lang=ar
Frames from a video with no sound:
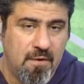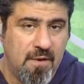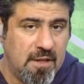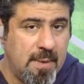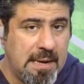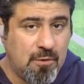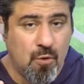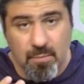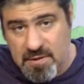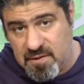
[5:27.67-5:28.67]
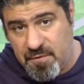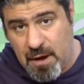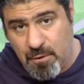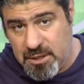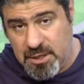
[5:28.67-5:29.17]
فاتمنى تكون منصف يا
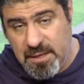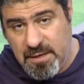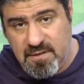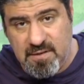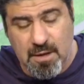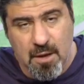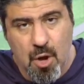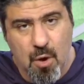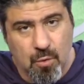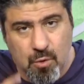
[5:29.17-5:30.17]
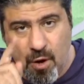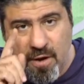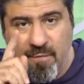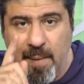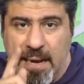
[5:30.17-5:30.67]
اخو رشيد العنزي
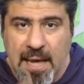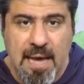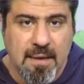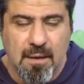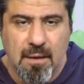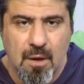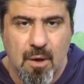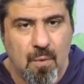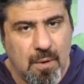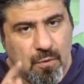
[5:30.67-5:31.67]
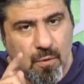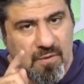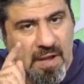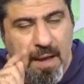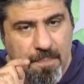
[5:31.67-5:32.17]
وتوقف مع الحق وتكون
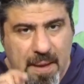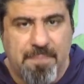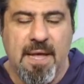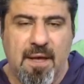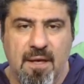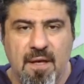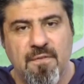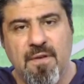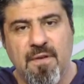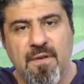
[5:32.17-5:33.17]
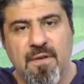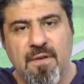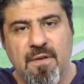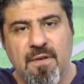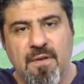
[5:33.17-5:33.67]
صاحب مبدا في
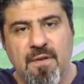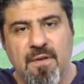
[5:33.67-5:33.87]
هذه ال